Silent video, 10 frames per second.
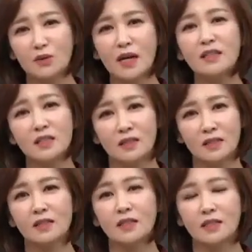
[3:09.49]

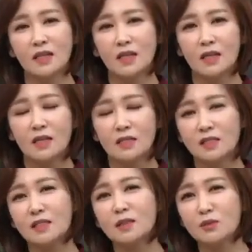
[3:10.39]
한들
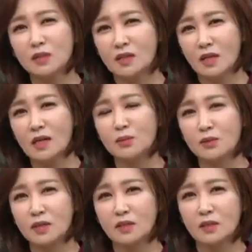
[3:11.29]
지금은 제가 볼
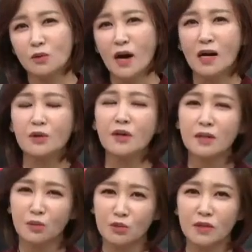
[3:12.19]
때는 과거에는
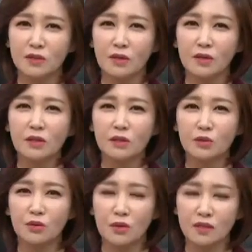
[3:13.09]
모르겠어요. 이런 식으로
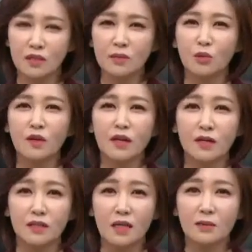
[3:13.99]
이렇게 쓱 몰아가는 게
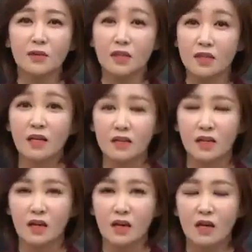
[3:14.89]
사람들이 그래 그래
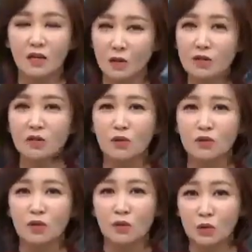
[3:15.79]
그렇지
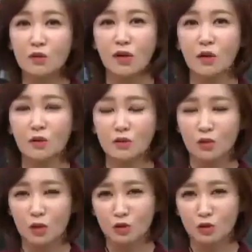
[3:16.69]
그렇지 그러네 어 저렇게